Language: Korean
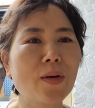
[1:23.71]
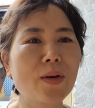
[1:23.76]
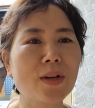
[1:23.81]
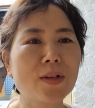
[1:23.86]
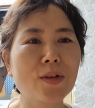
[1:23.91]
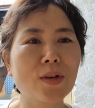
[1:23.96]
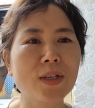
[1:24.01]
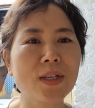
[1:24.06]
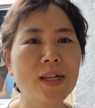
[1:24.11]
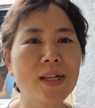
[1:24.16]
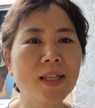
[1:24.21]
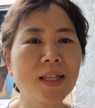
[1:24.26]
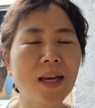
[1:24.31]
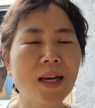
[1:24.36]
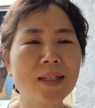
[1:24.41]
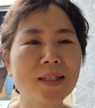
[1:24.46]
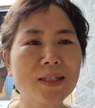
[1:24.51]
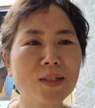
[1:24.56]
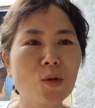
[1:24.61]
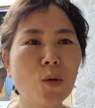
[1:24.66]
그래서
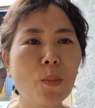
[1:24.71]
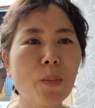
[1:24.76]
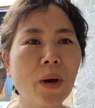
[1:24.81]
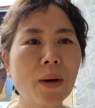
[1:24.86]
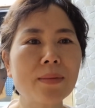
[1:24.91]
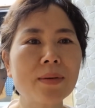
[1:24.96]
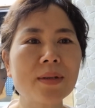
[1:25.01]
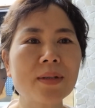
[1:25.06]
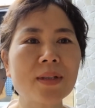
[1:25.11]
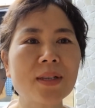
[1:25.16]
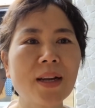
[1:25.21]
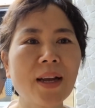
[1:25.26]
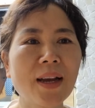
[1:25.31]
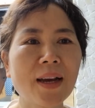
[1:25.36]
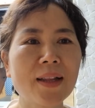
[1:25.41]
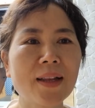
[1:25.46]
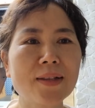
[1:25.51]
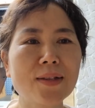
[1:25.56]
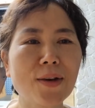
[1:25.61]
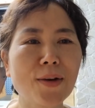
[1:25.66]
일단은 솥밥을 해야
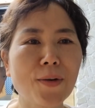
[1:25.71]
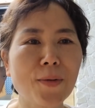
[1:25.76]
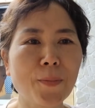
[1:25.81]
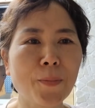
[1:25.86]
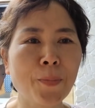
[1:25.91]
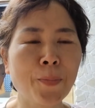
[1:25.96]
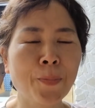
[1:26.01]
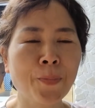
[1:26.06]
돼서